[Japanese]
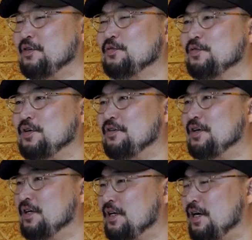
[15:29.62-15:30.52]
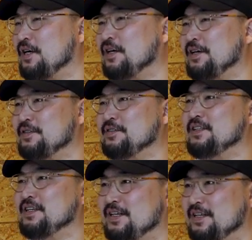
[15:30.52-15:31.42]
たいな考えるん
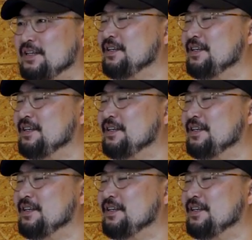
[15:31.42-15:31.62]
で